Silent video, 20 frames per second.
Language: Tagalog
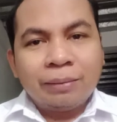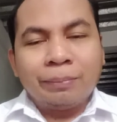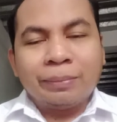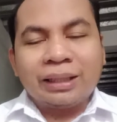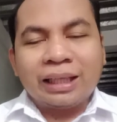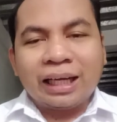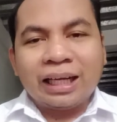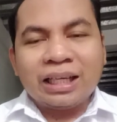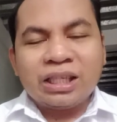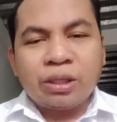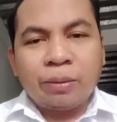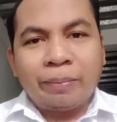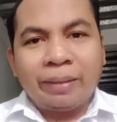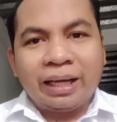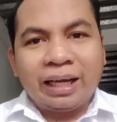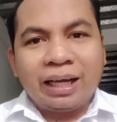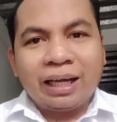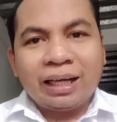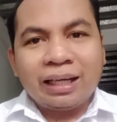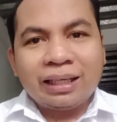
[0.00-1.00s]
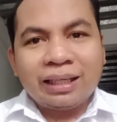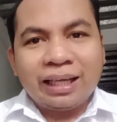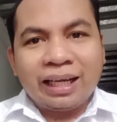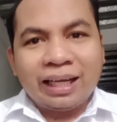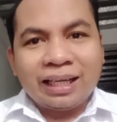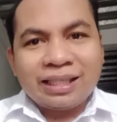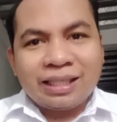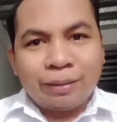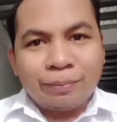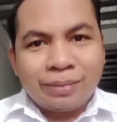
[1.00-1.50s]
Matagal siya
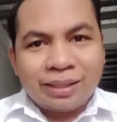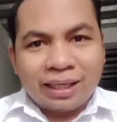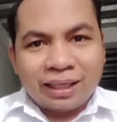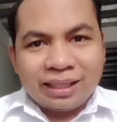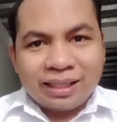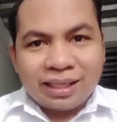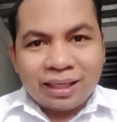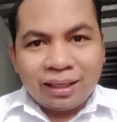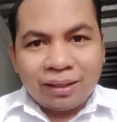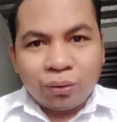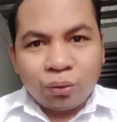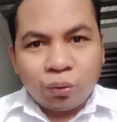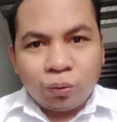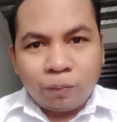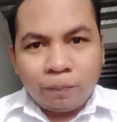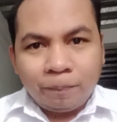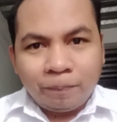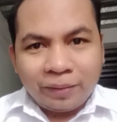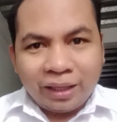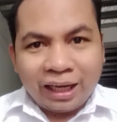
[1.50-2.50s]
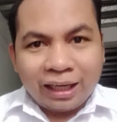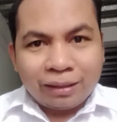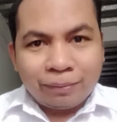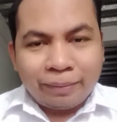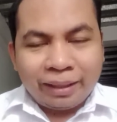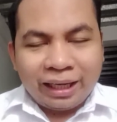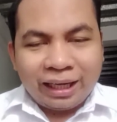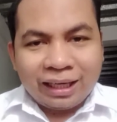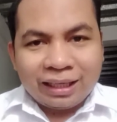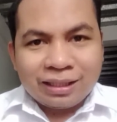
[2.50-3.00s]
mag-exam sa isang room at
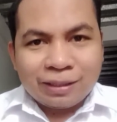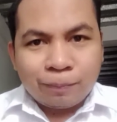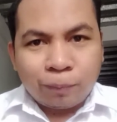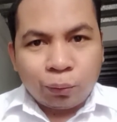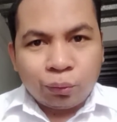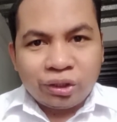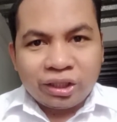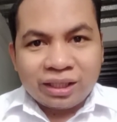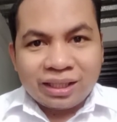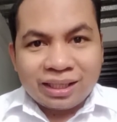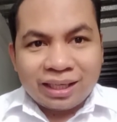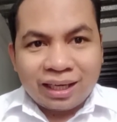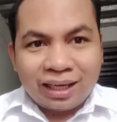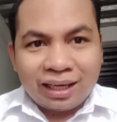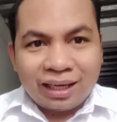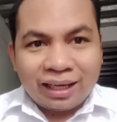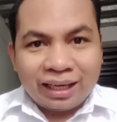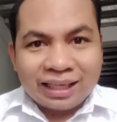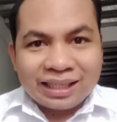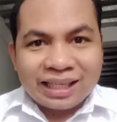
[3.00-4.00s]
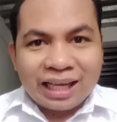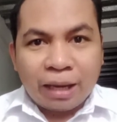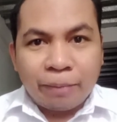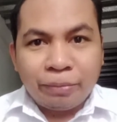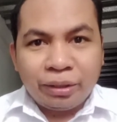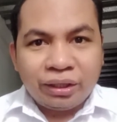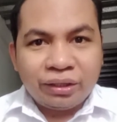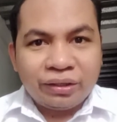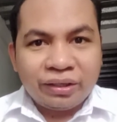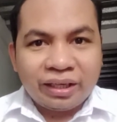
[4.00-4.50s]
may expose siya sa
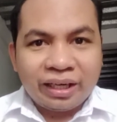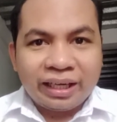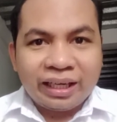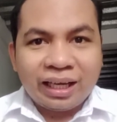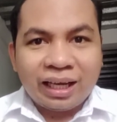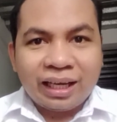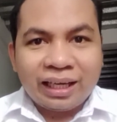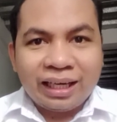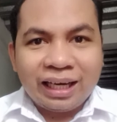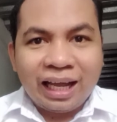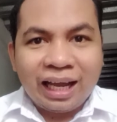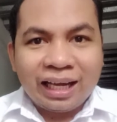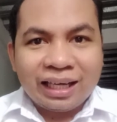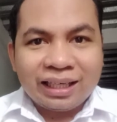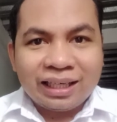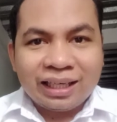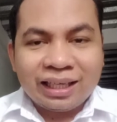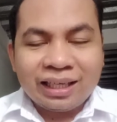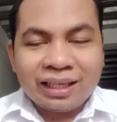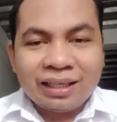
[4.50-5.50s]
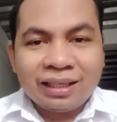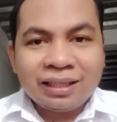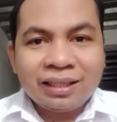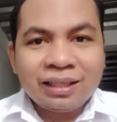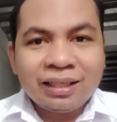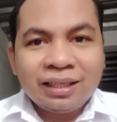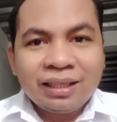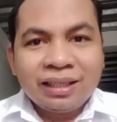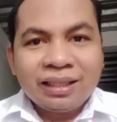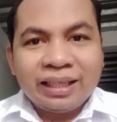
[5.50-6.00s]
examiner kaya kailangan na
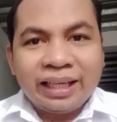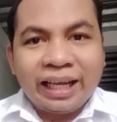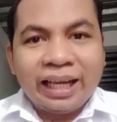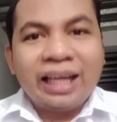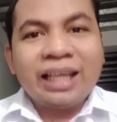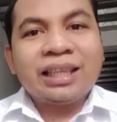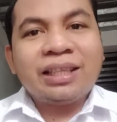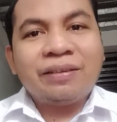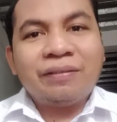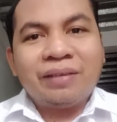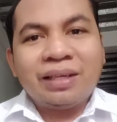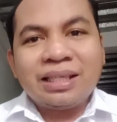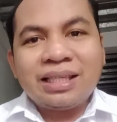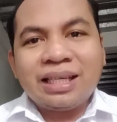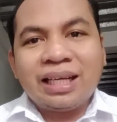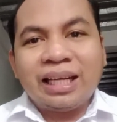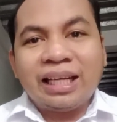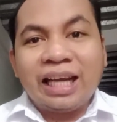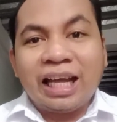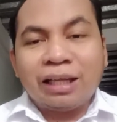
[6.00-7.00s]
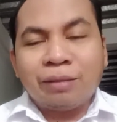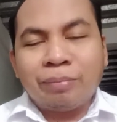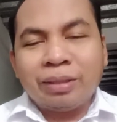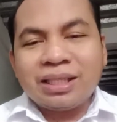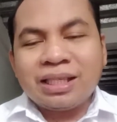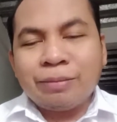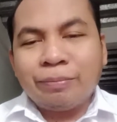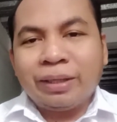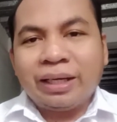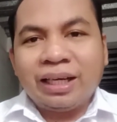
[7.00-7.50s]
negative kasi nga
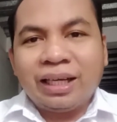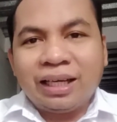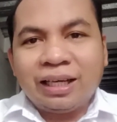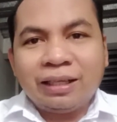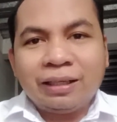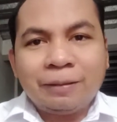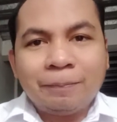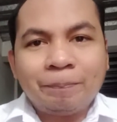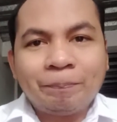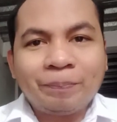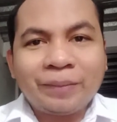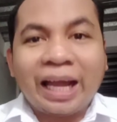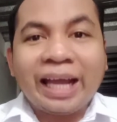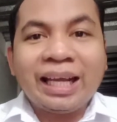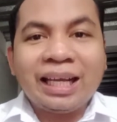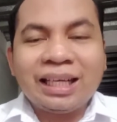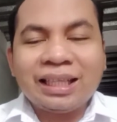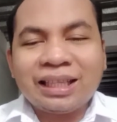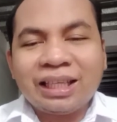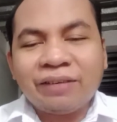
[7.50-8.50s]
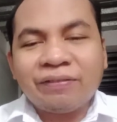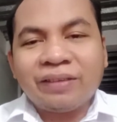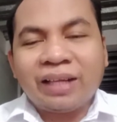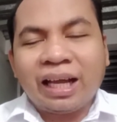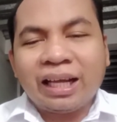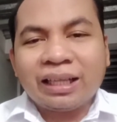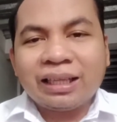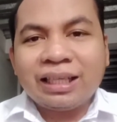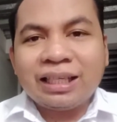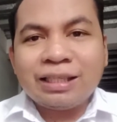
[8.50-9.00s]
ina-advise diba ng IETF
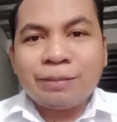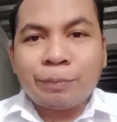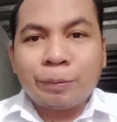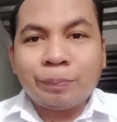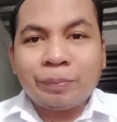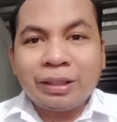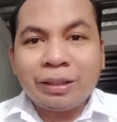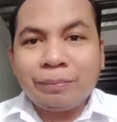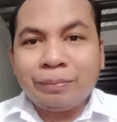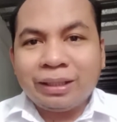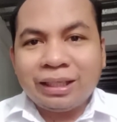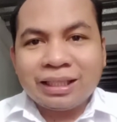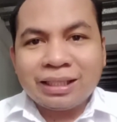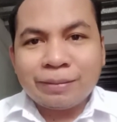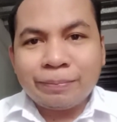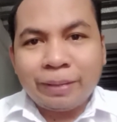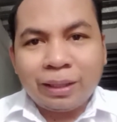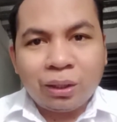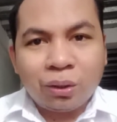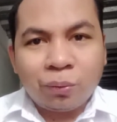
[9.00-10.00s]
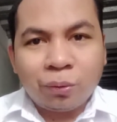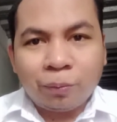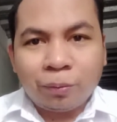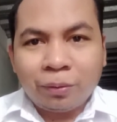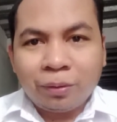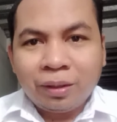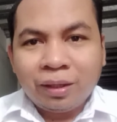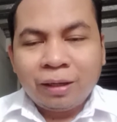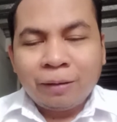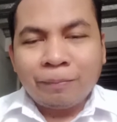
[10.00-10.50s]
na at least 15 minutes below
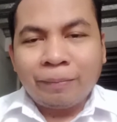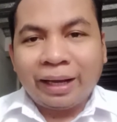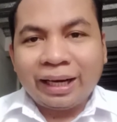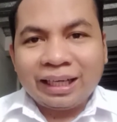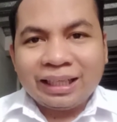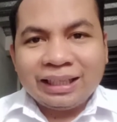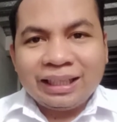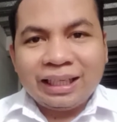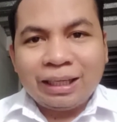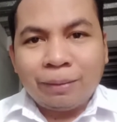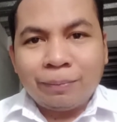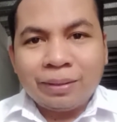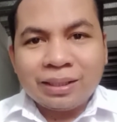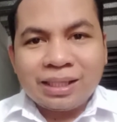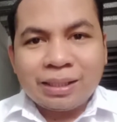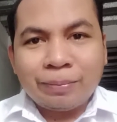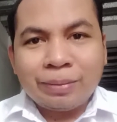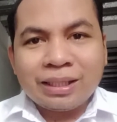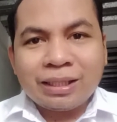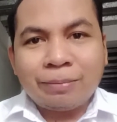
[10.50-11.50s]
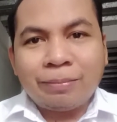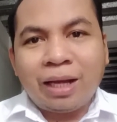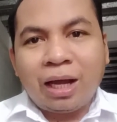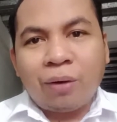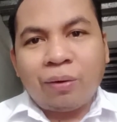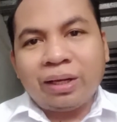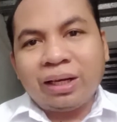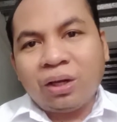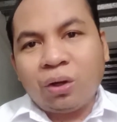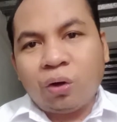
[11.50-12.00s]
para hindi ka basta-basta
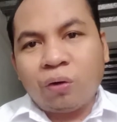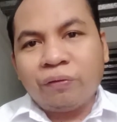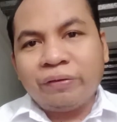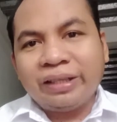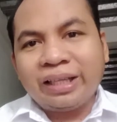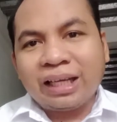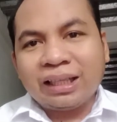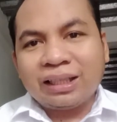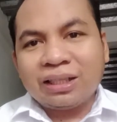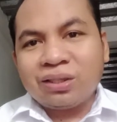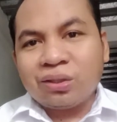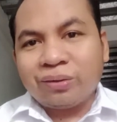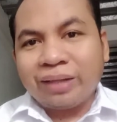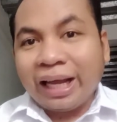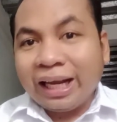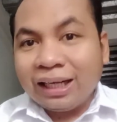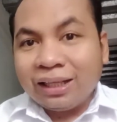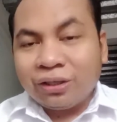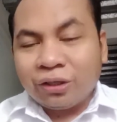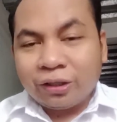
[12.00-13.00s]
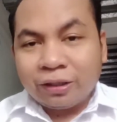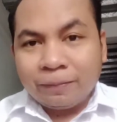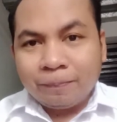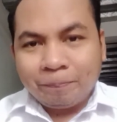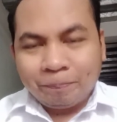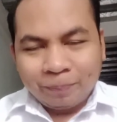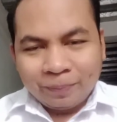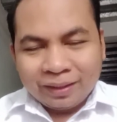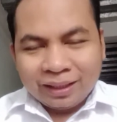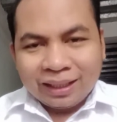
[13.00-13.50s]
mahawa ng COVID-19. So dahil
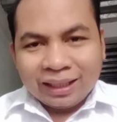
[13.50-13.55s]
doon,